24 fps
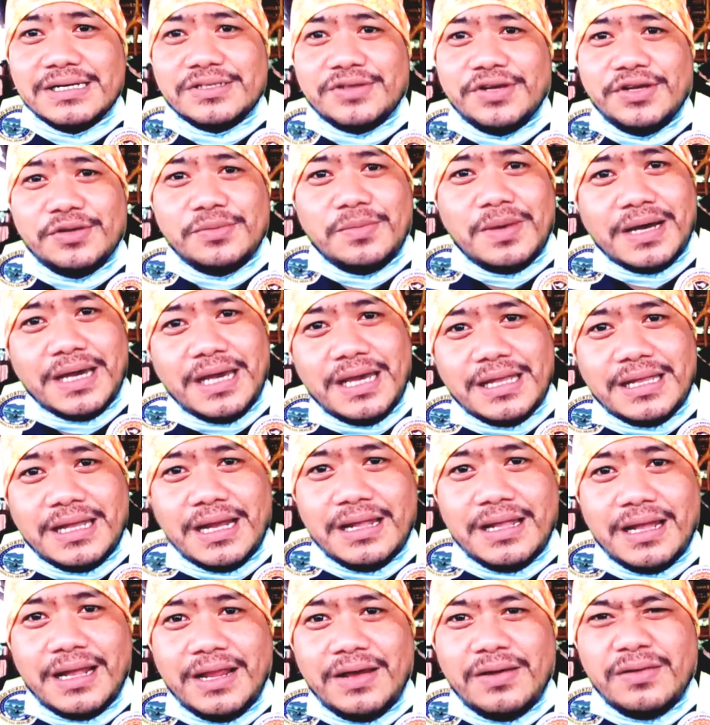So inyo
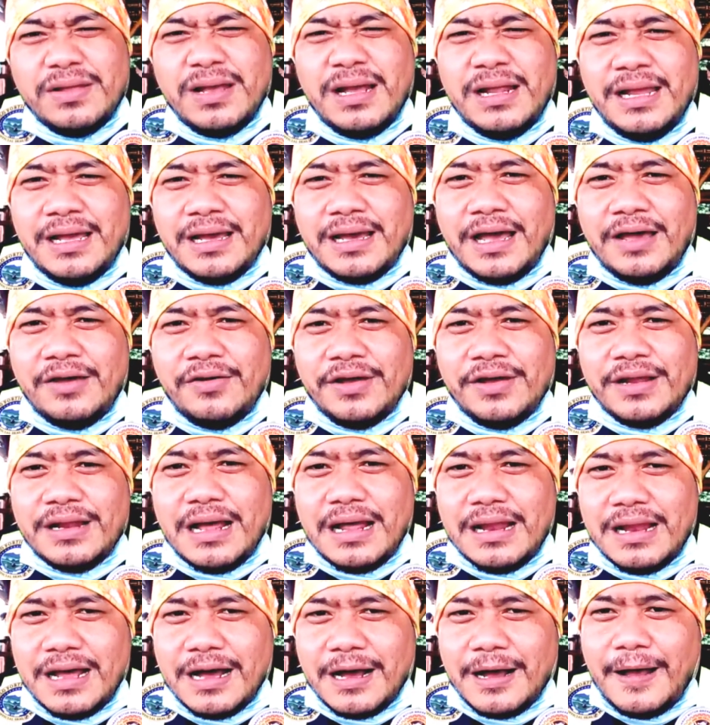makita diri o dili kayo
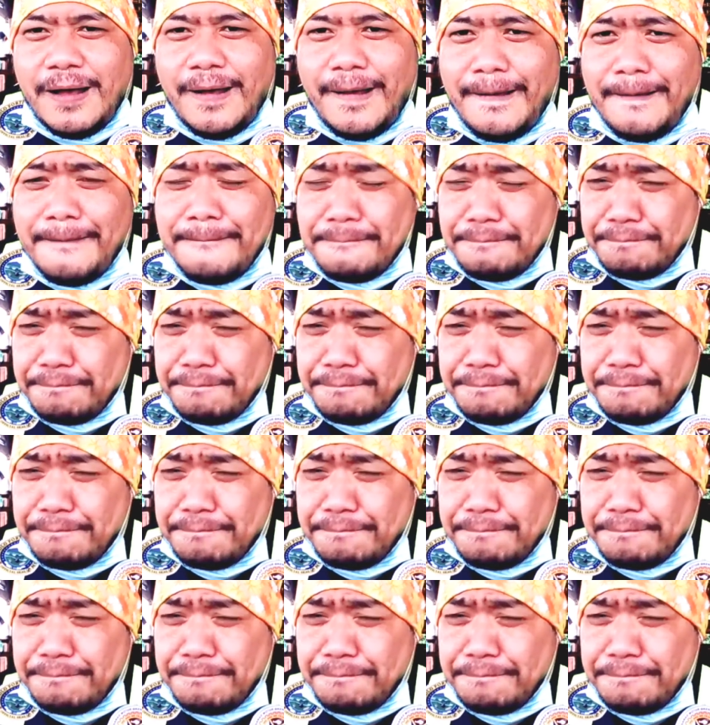inana ka